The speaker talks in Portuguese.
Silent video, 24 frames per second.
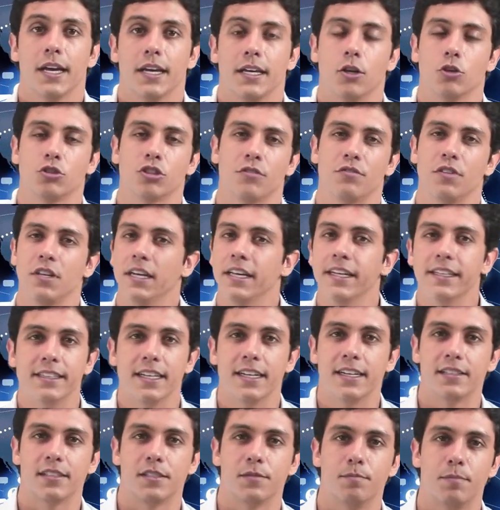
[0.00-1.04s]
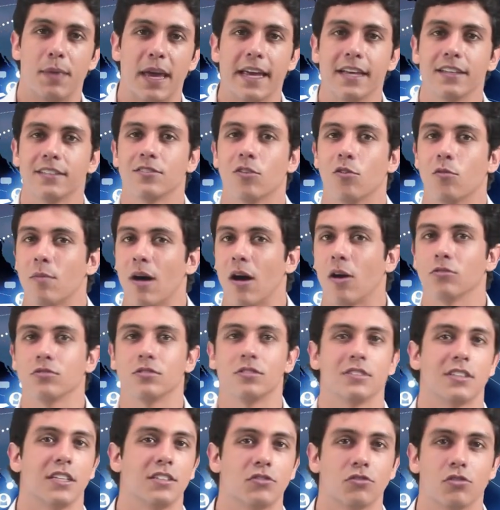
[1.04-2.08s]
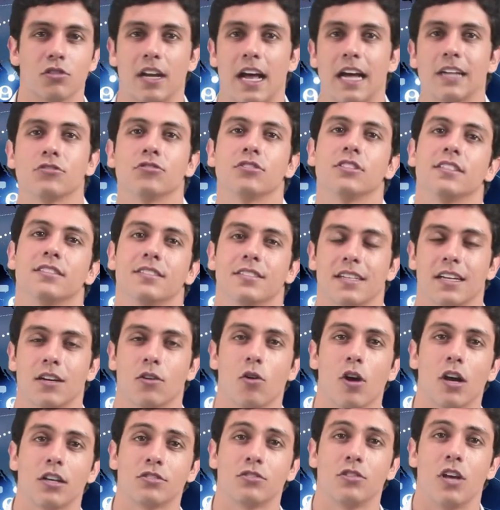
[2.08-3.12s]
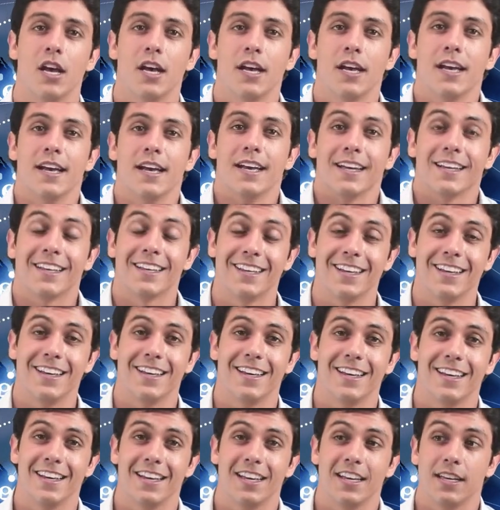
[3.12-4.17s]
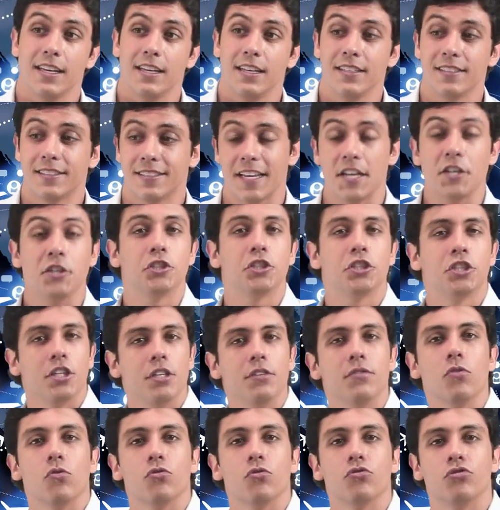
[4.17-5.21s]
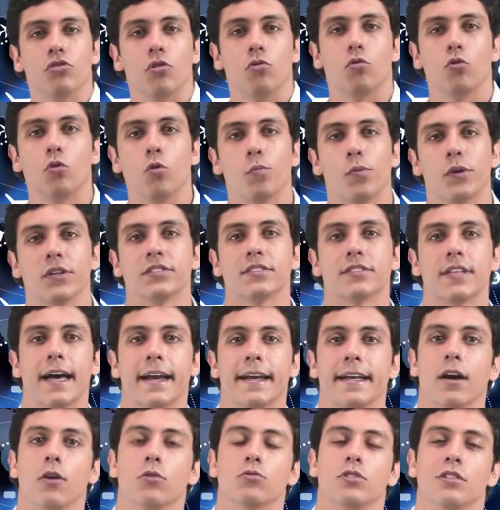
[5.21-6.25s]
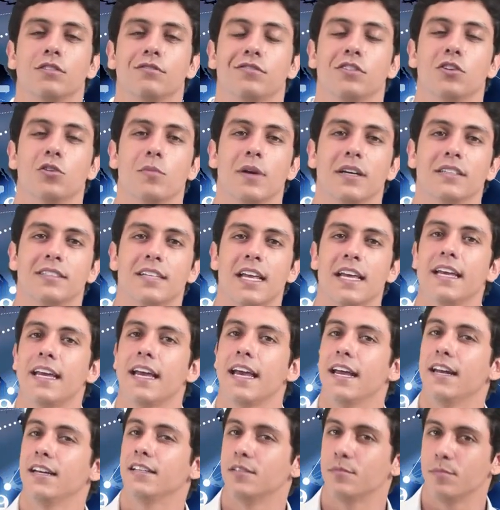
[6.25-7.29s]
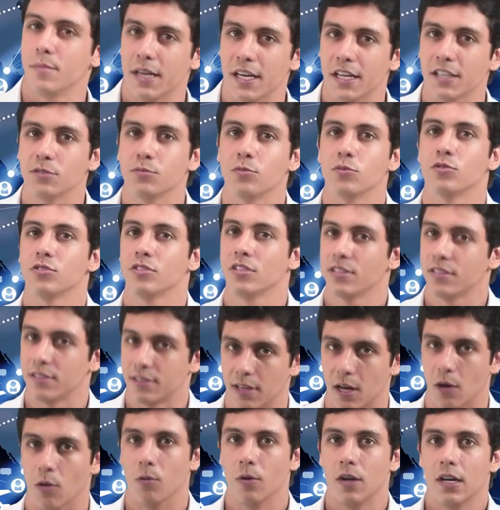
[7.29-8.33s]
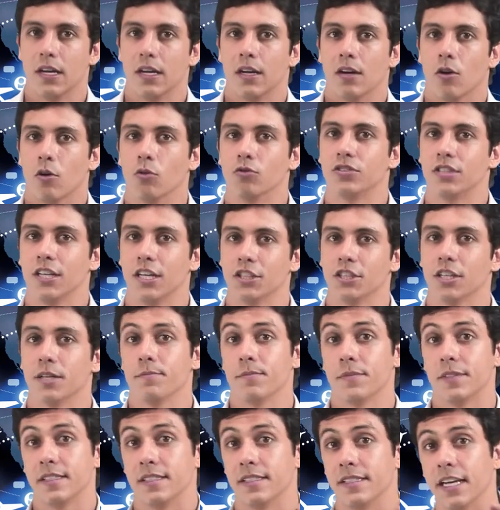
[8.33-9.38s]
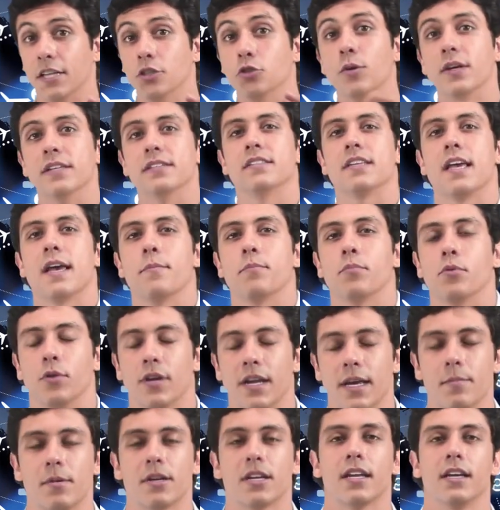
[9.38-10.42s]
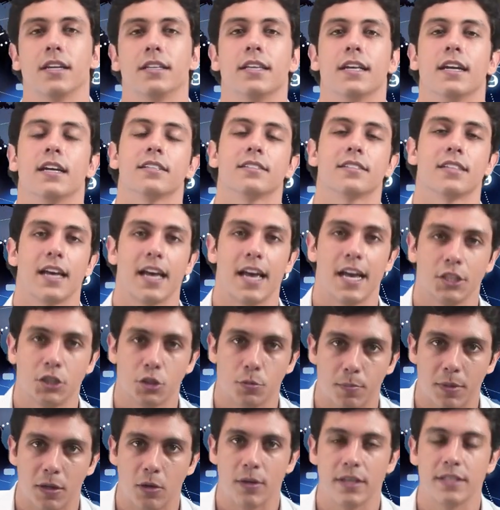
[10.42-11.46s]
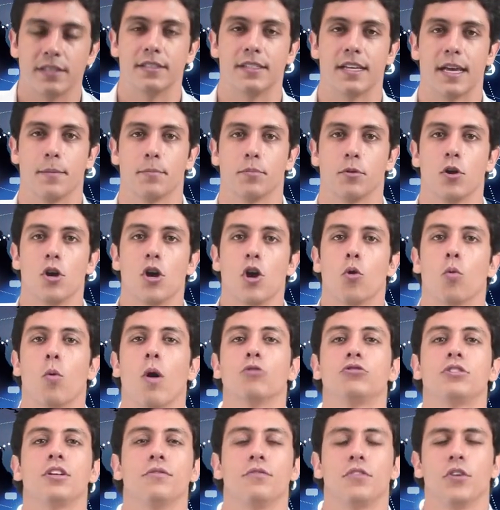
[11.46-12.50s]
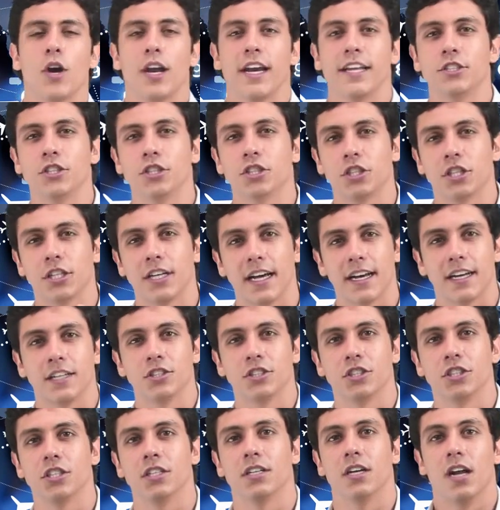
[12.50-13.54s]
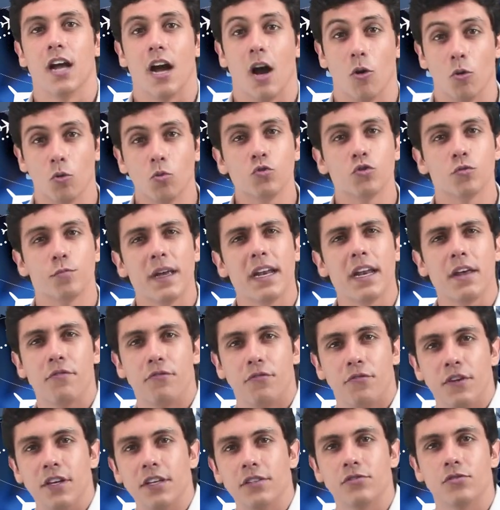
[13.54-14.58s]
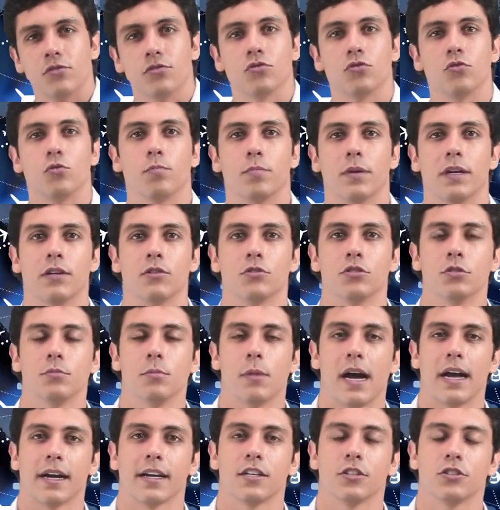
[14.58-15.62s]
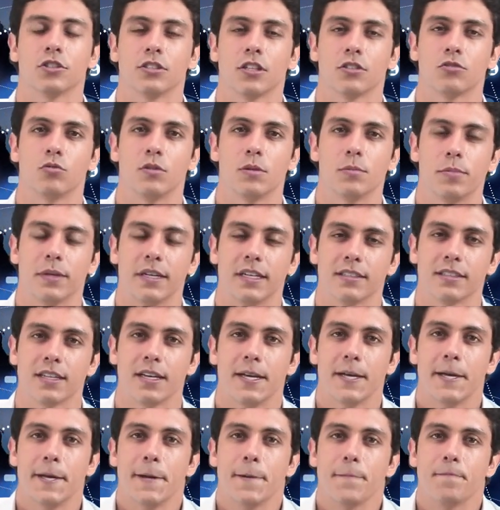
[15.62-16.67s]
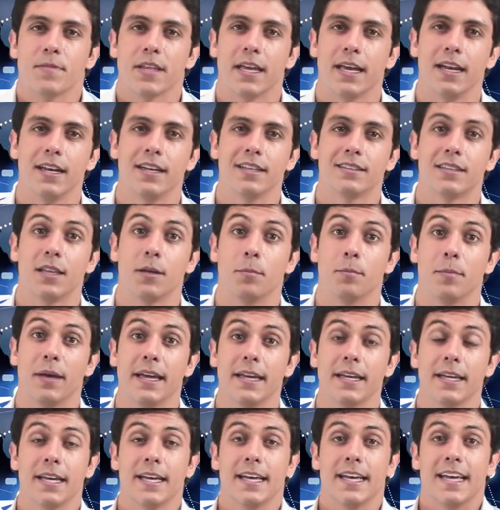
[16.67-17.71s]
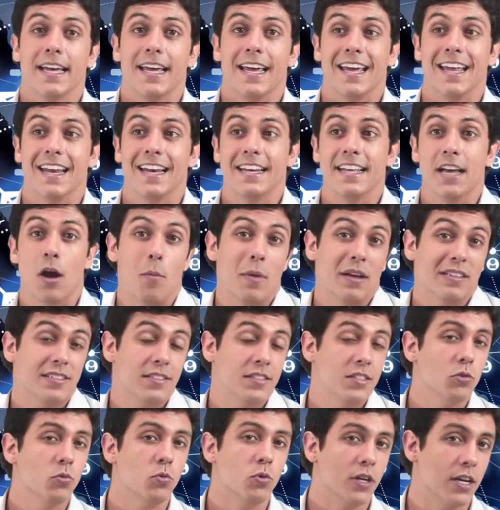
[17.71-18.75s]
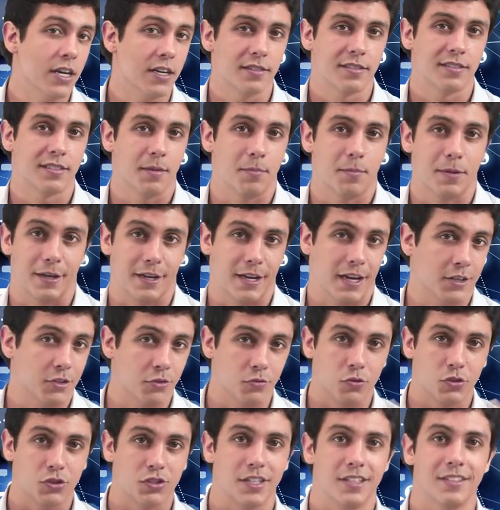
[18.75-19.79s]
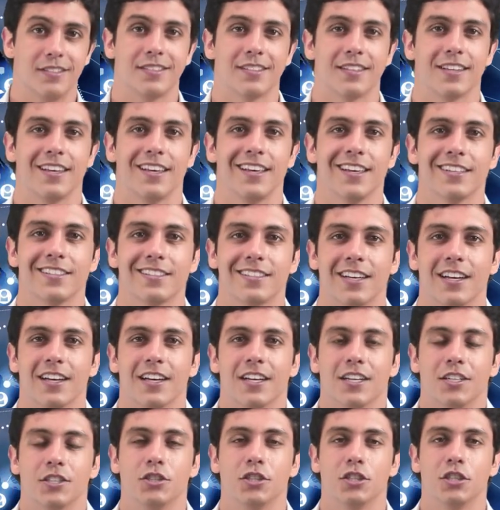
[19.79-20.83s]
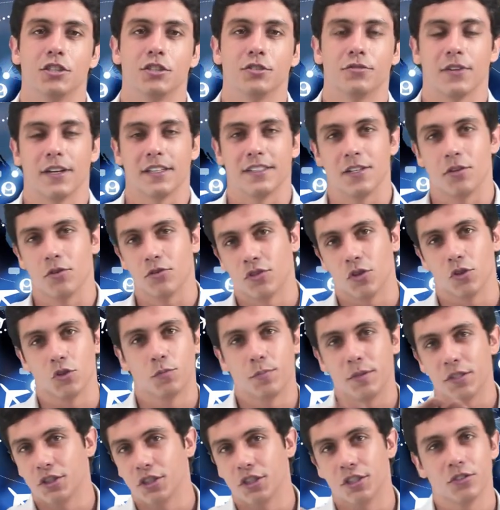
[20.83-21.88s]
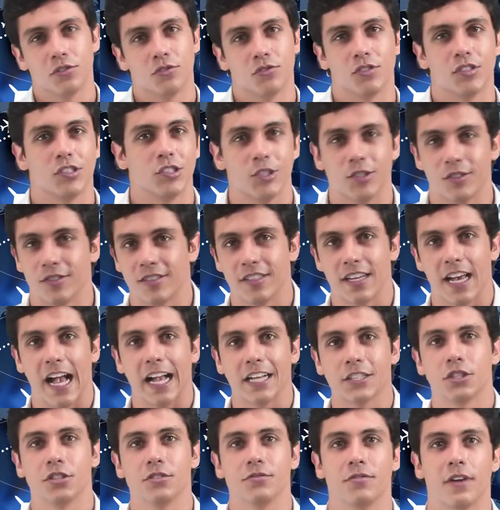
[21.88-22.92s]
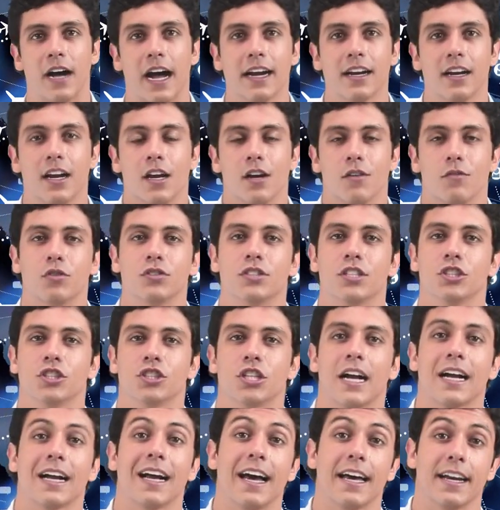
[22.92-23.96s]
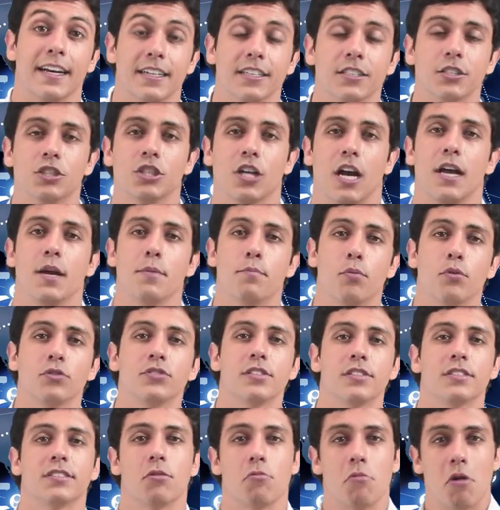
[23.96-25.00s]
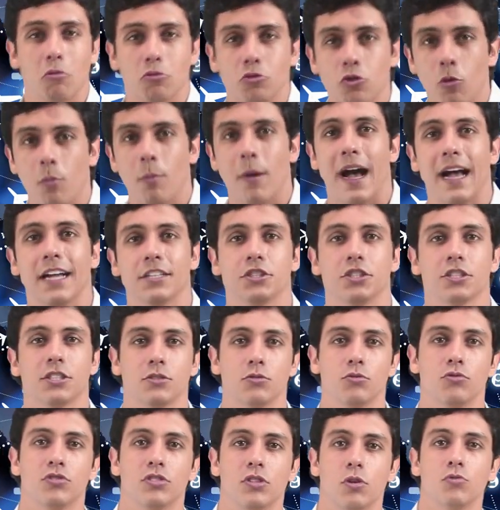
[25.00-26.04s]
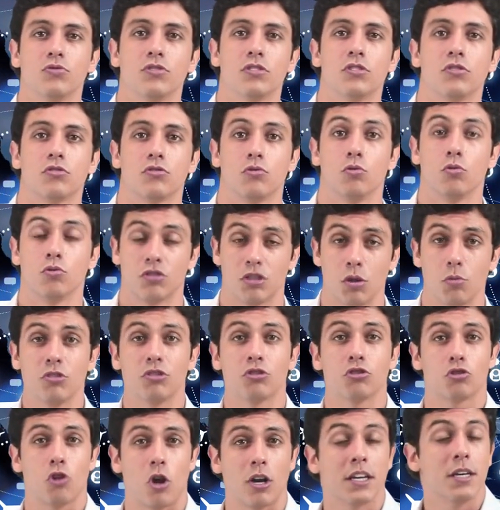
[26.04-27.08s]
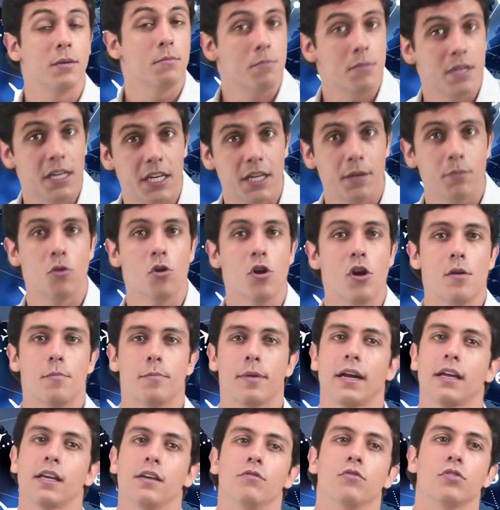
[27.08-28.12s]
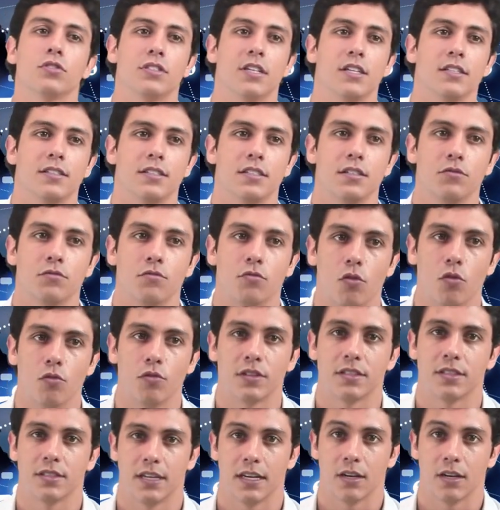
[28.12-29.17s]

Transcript: E eu já vi líderes bens ou maus intencionados nesse negócio que incentivam o seu grupo a estar em autoenvio, mas nem eles mesmos estão. Ou seja, seja o exemplo. Lembre que liderança rege pelo exemplo. O autoenvio, além de te garantir alguns benefícios no plano de marketing da sua empresa, ele também ele é uma segurança para caso você esqueça de, de fazer os seus pedidos e de se ativar, você já garante a reposição automática do, seus, do seu estoque mínimo para que você desenvolva esse